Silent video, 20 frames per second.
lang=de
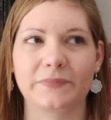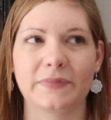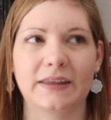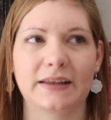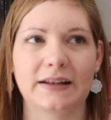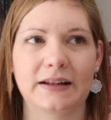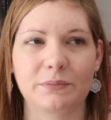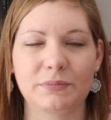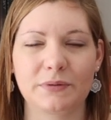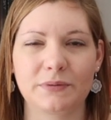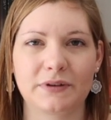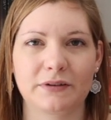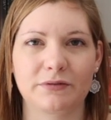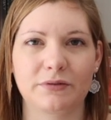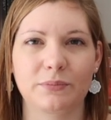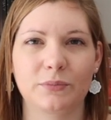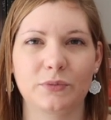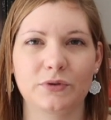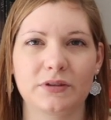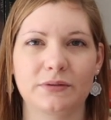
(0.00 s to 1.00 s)
Ich glaube nicht,
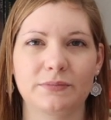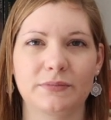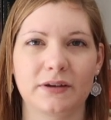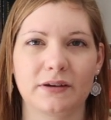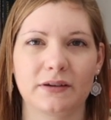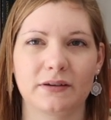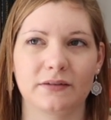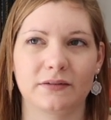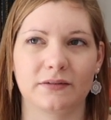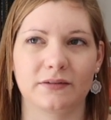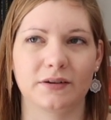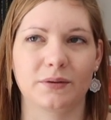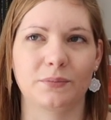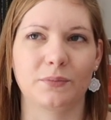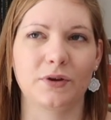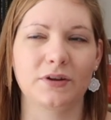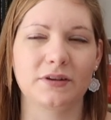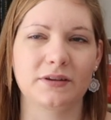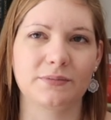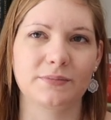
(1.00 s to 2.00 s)
dafür muss ich mir oder
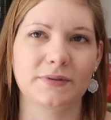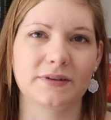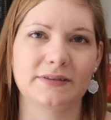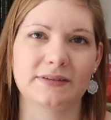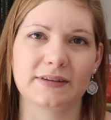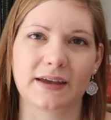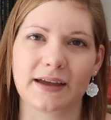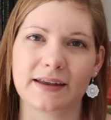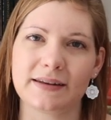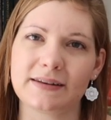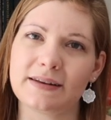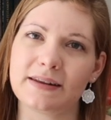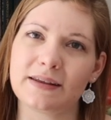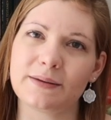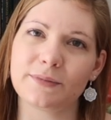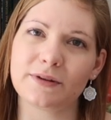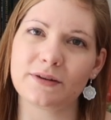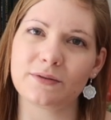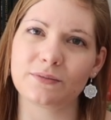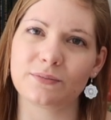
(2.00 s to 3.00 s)
möchte ich mir Zeit
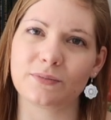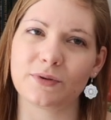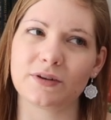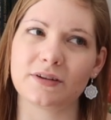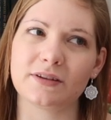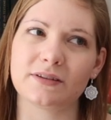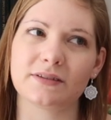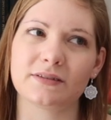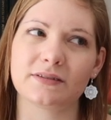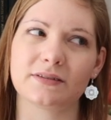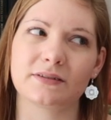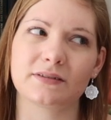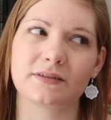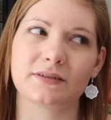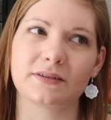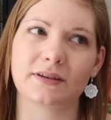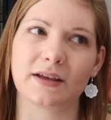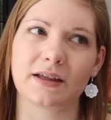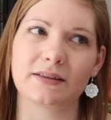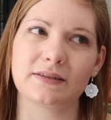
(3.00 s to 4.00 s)
nehmen und möchte es
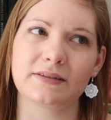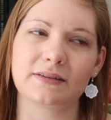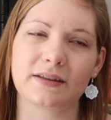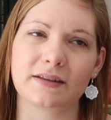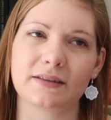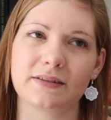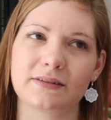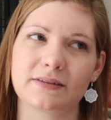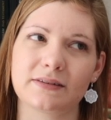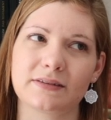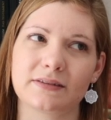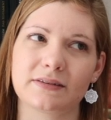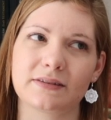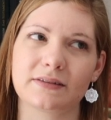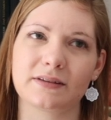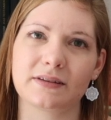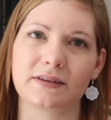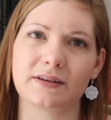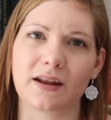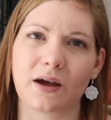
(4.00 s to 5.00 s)
ganz, ganz
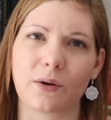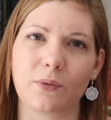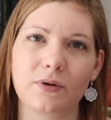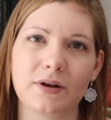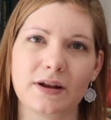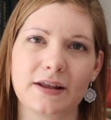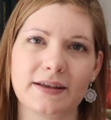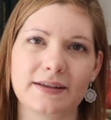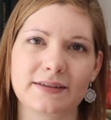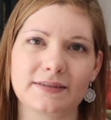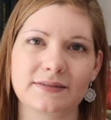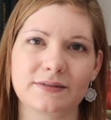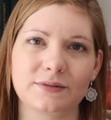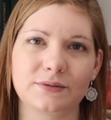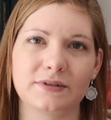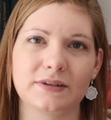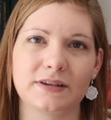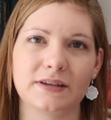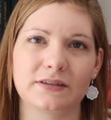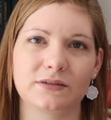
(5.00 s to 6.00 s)
genau lesen
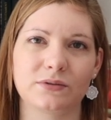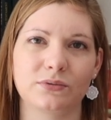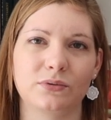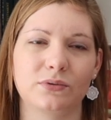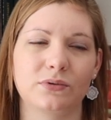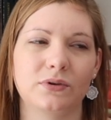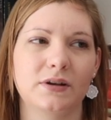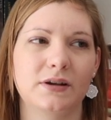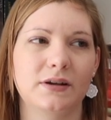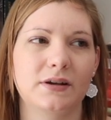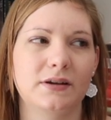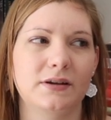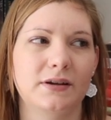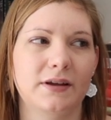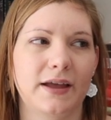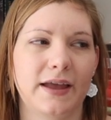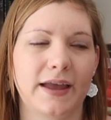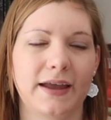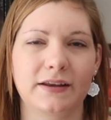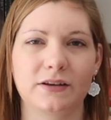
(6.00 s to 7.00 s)
und nicht so
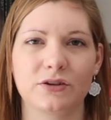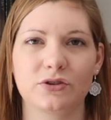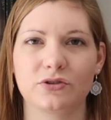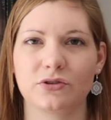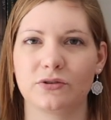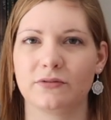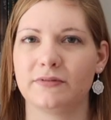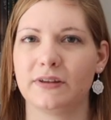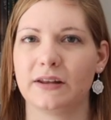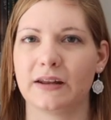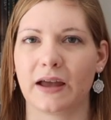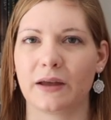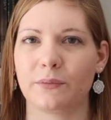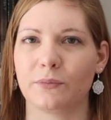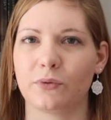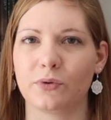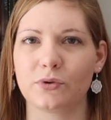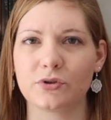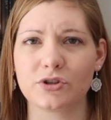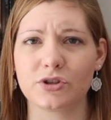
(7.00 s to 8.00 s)
hektisch irgendwie in
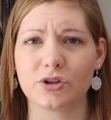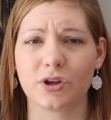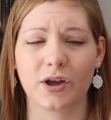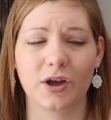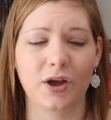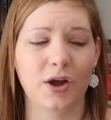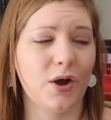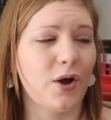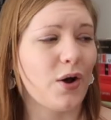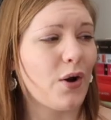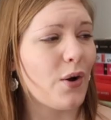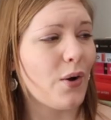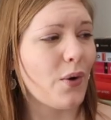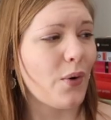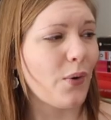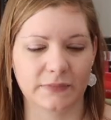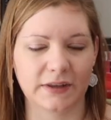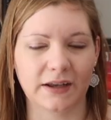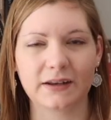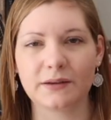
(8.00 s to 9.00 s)
einem Rutsch.
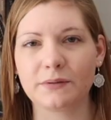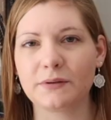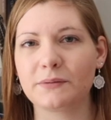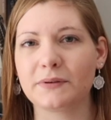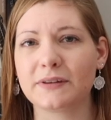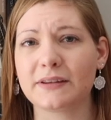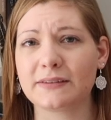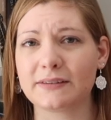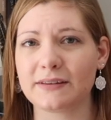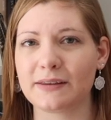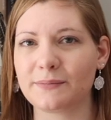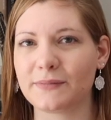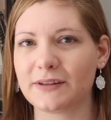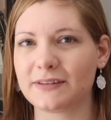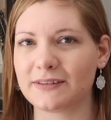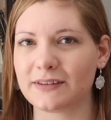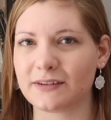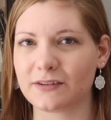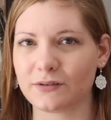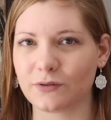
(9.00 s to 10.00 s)
Nachdem ich mich das eben
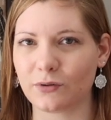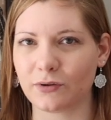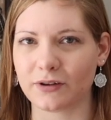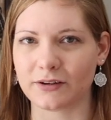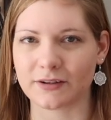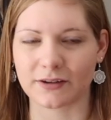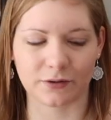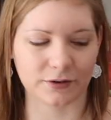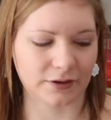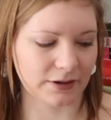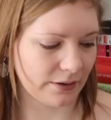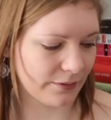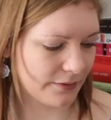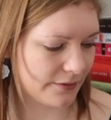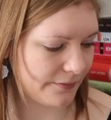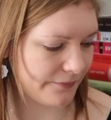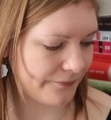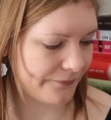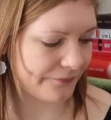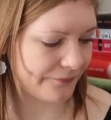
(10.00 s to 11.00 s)
jetzt dann doch getraut habe,